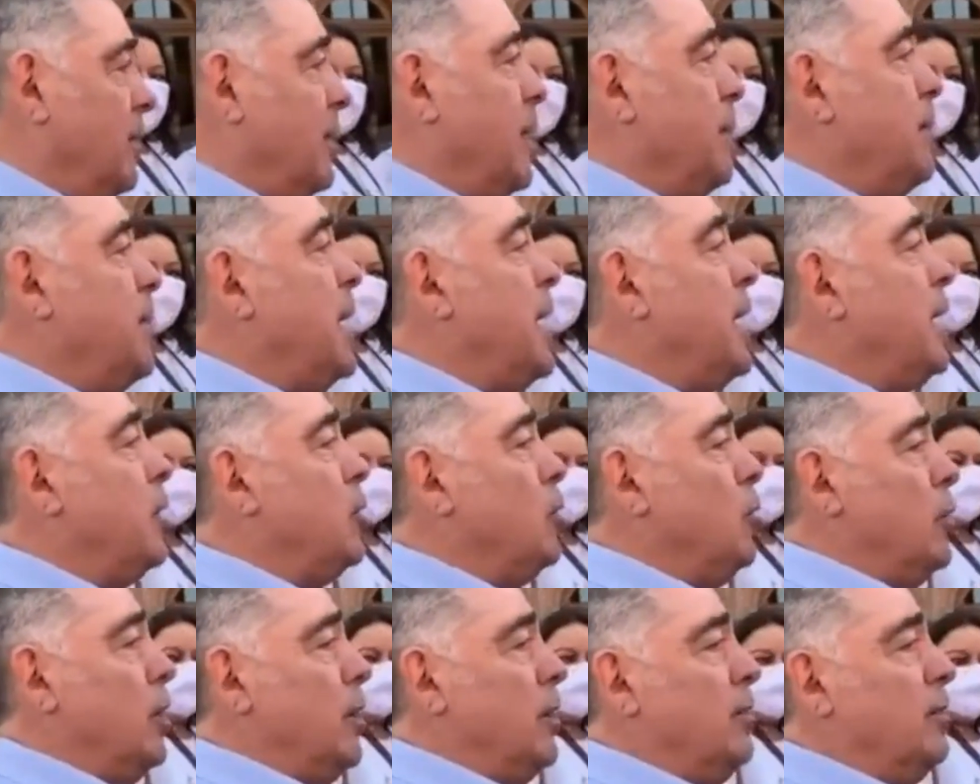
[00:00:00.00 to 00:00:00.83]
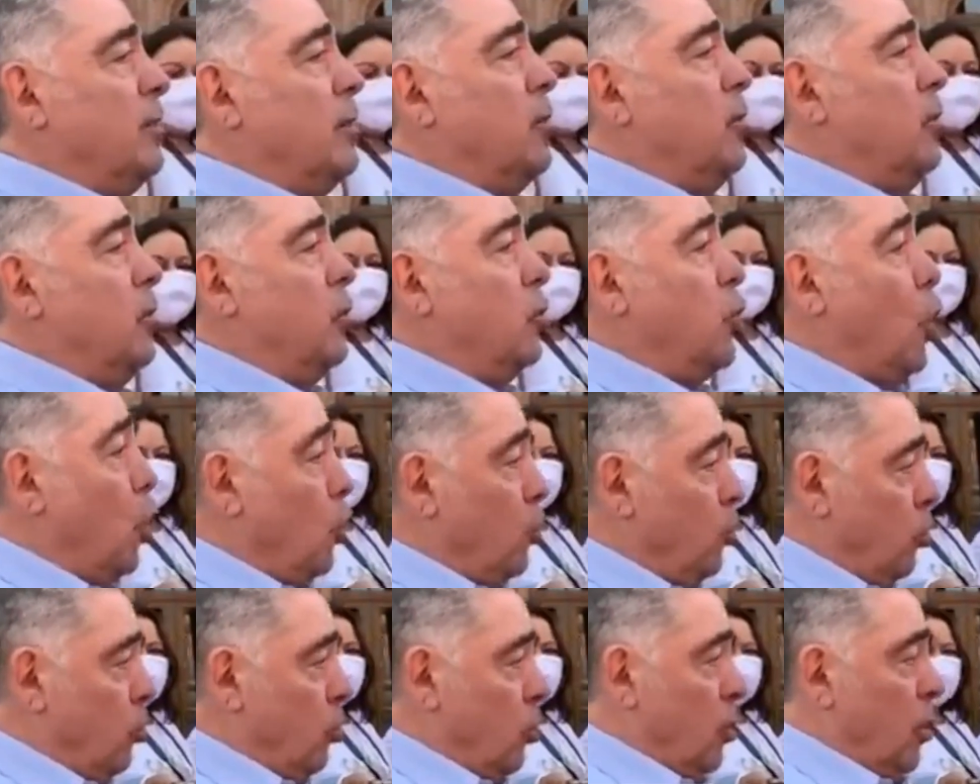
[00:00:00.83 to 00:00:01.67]
eh, que,
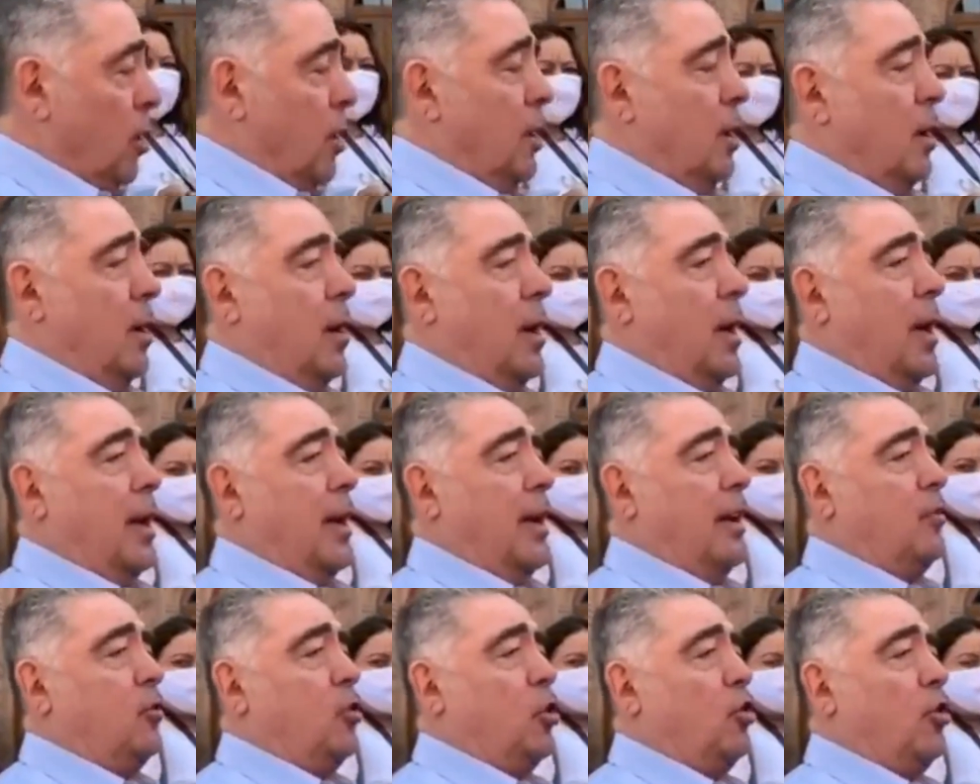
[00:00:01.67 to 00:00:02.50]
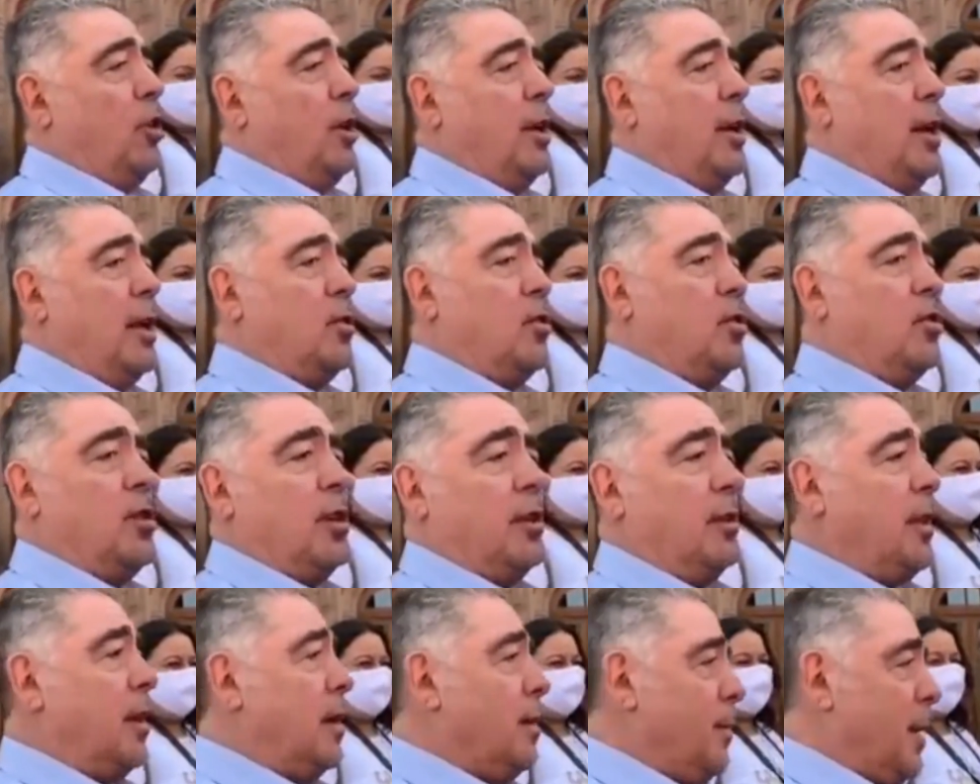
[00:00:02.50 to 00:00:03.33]
controvertida, sufrir
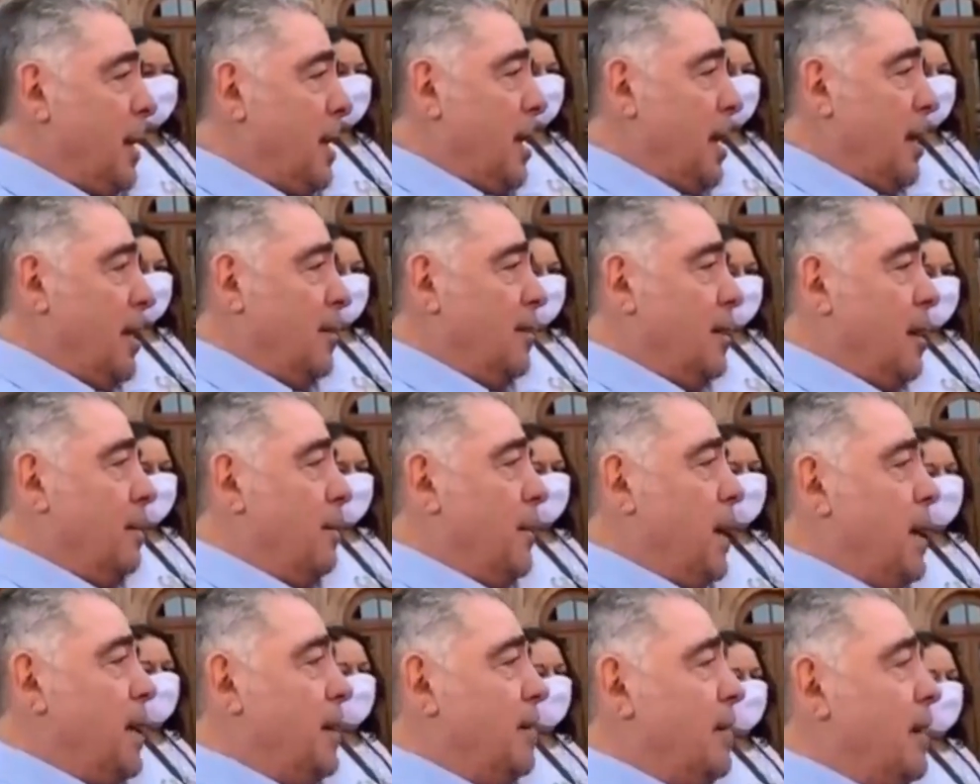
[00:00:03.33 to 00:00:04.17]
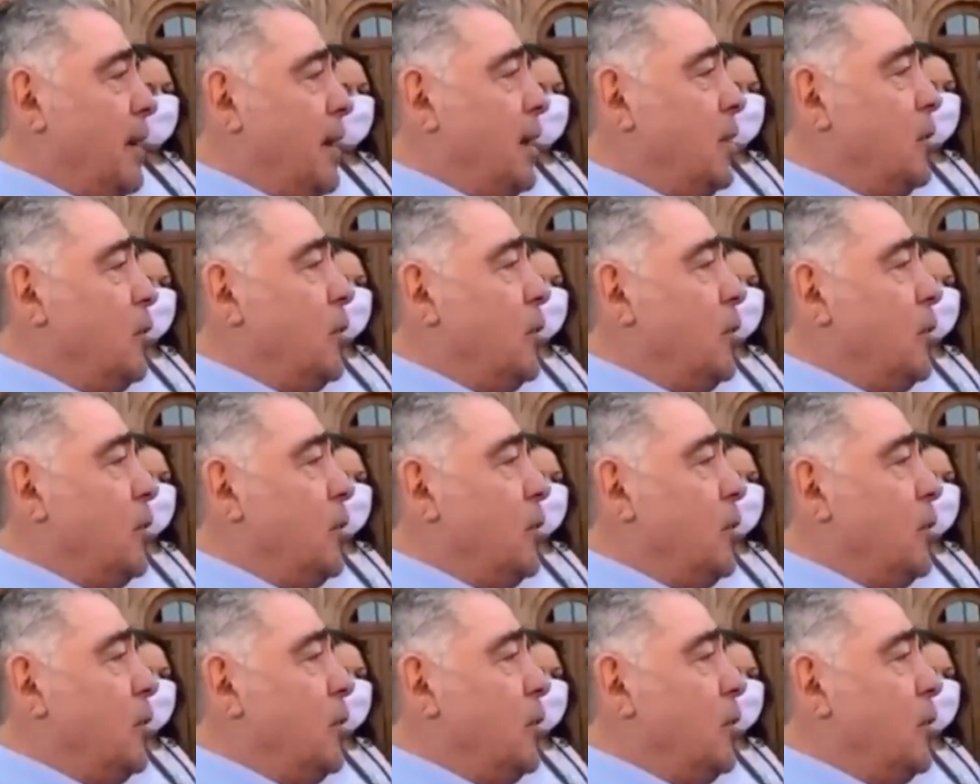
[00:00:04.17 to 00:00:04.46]
ataques, eh,